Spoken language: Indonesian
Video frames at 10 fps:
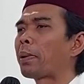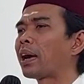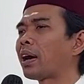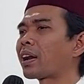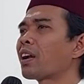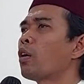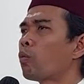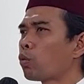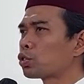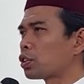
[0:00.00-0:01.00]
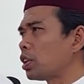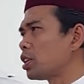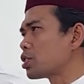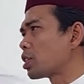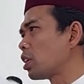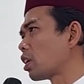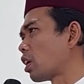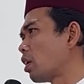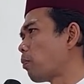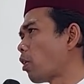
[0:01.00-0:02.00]
pagar, mesti izin
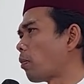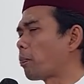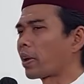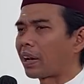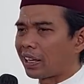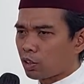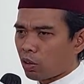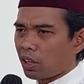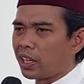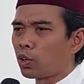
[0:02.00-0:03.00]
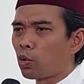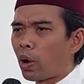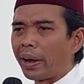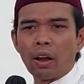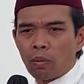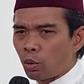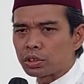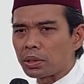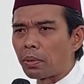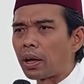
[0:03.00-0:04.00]
ke developer atau ke lingkungan,
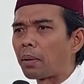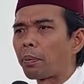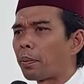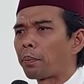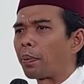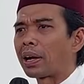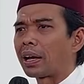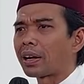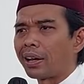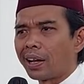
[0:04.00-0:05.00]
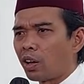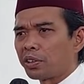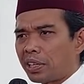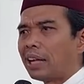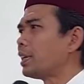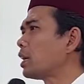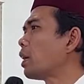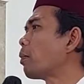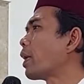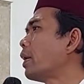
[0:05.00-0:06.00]
mesti pagar. Karena kalau tidak
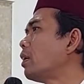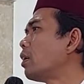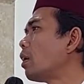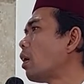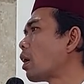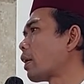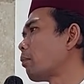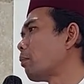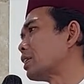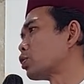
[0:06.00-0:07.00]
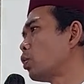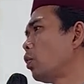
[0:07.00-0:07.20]
anjingnya apa kan? Akan masuk.